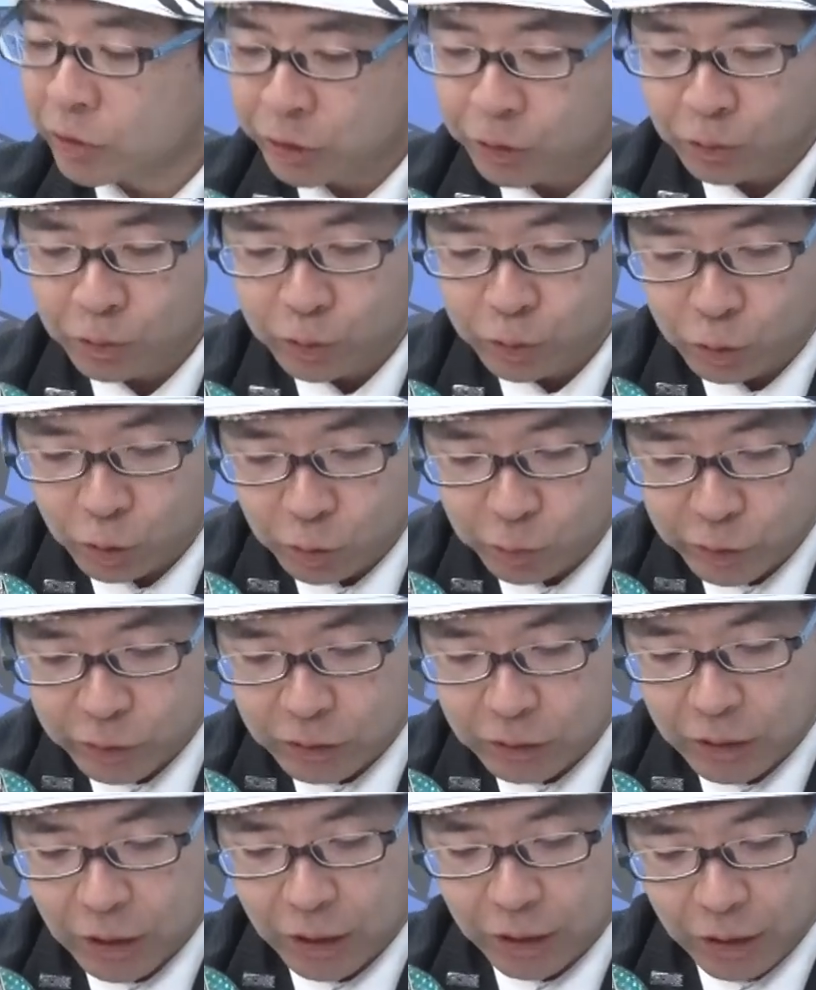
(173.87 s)
小動
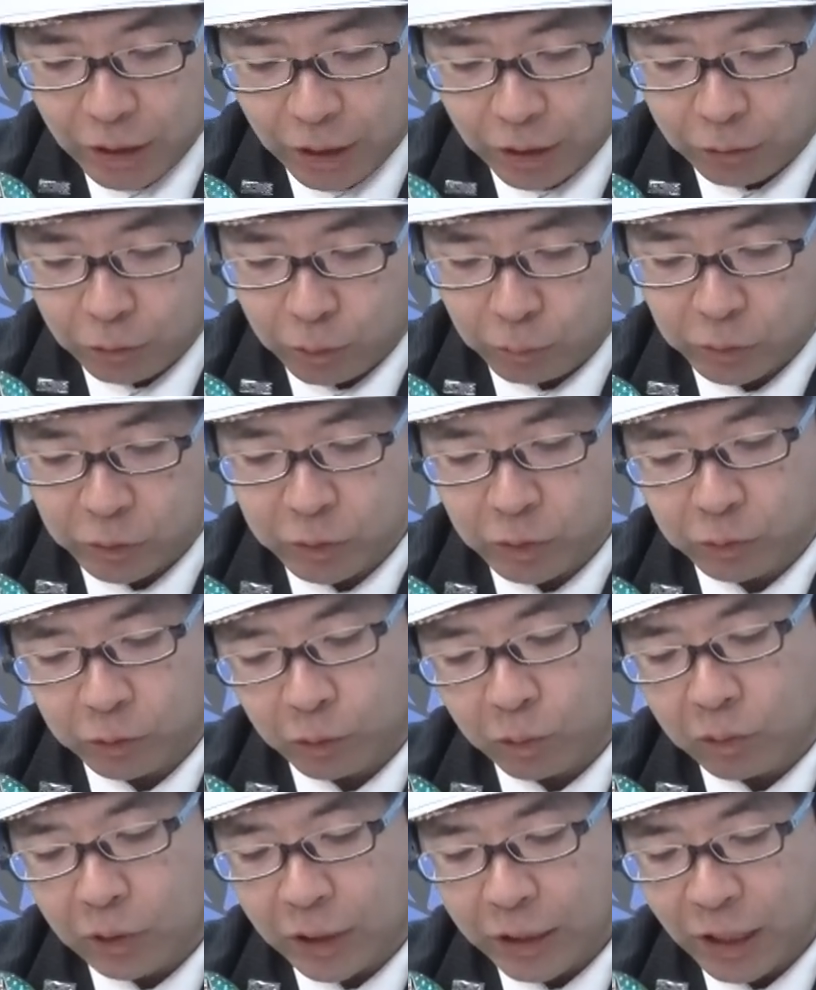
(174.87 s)
物系でこれもと
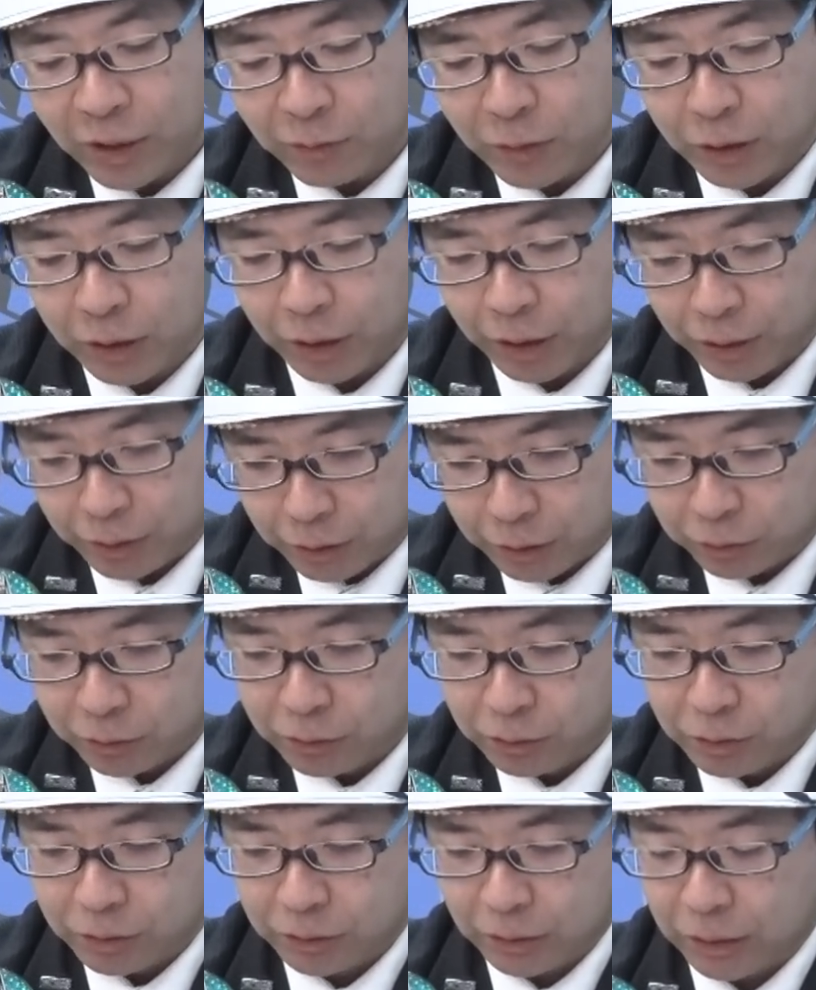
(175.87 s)
も岡山県に
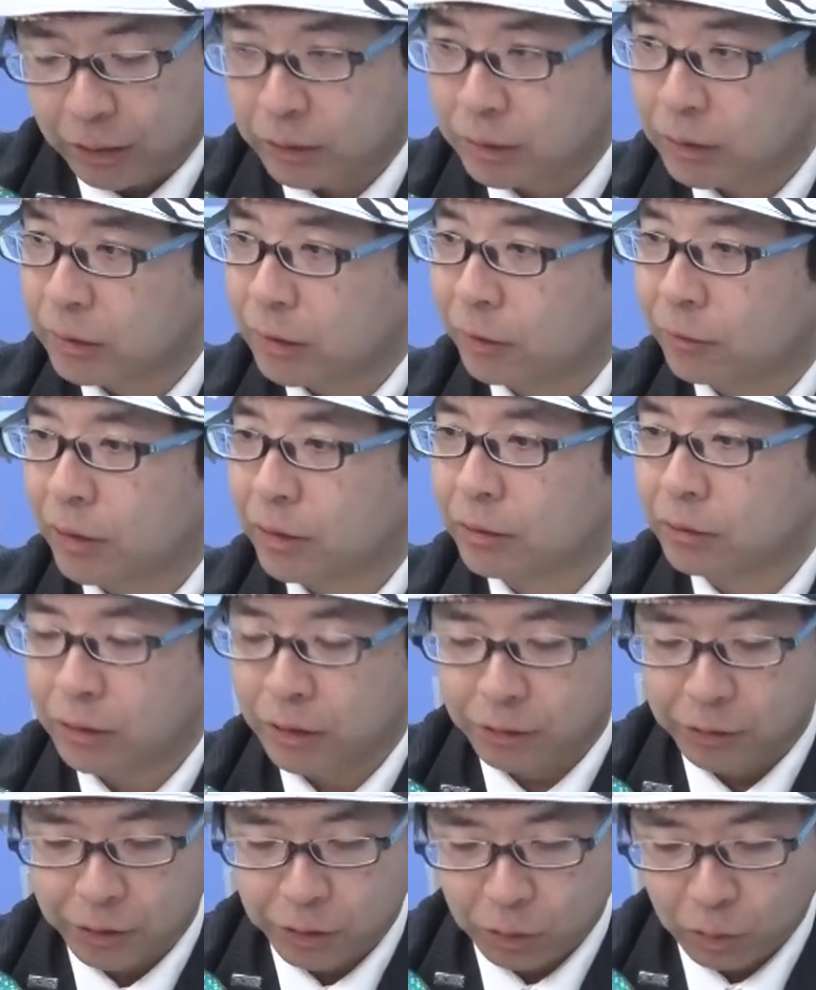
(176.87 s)
古くから伝わって
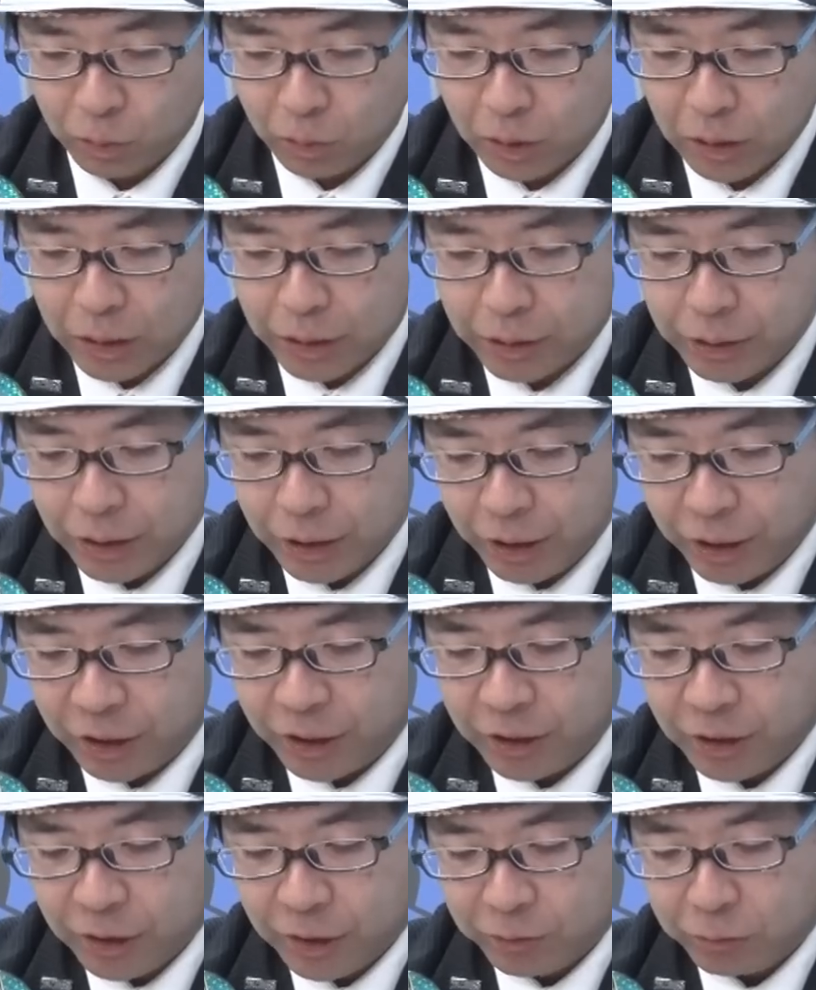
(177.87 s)
いる妖怪
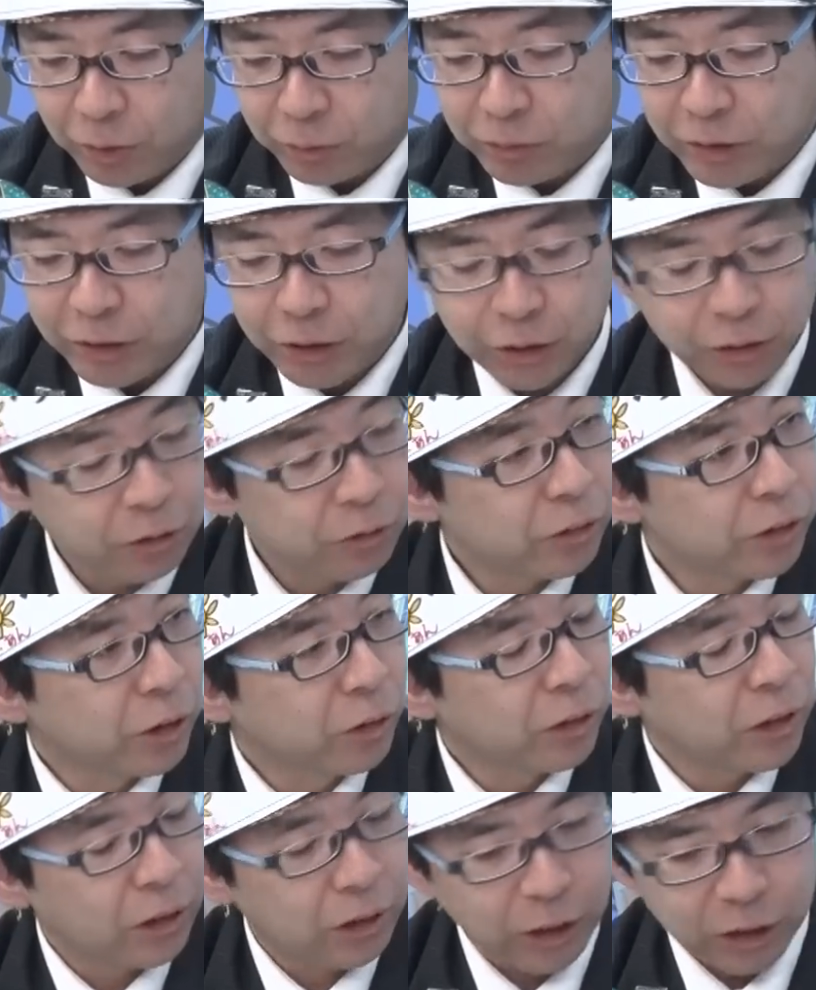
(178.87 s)
で、まあ、道を
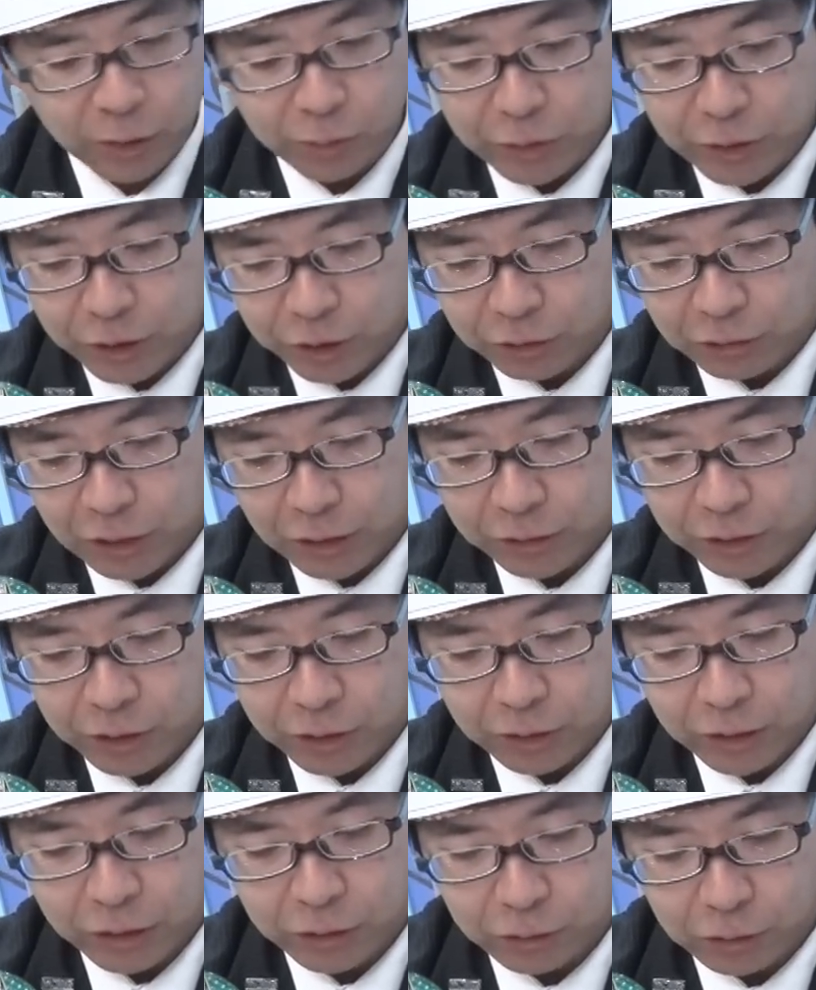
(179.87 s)
夜中に道を歩い
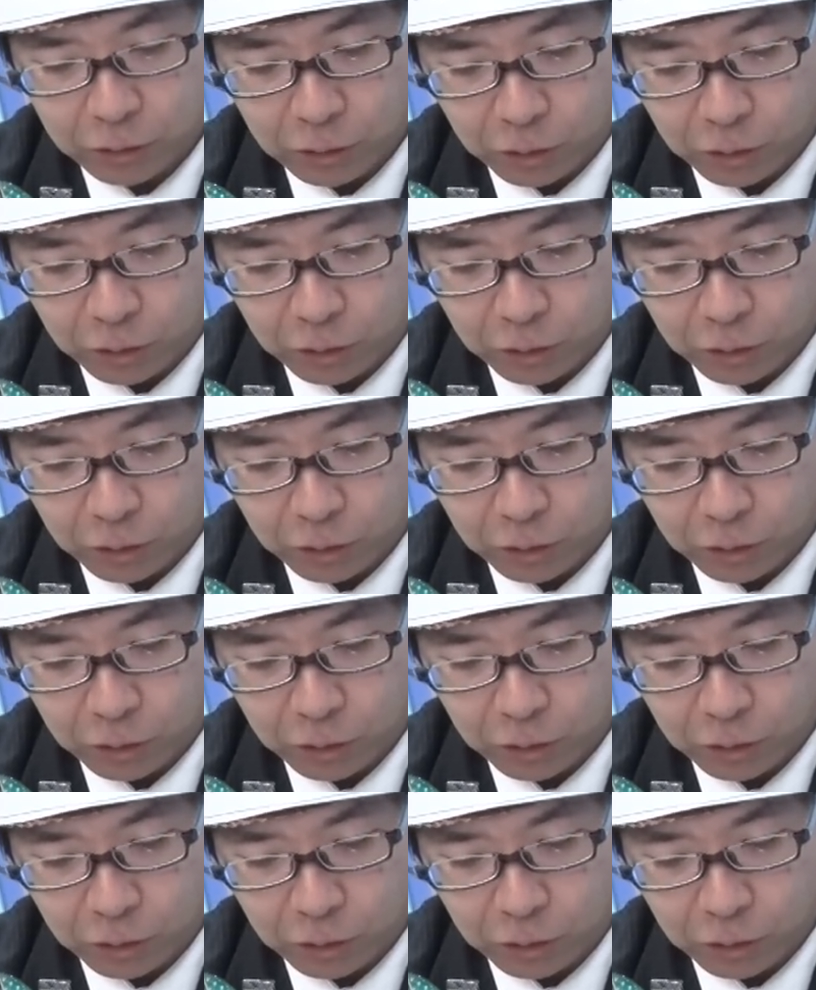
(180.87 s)
ている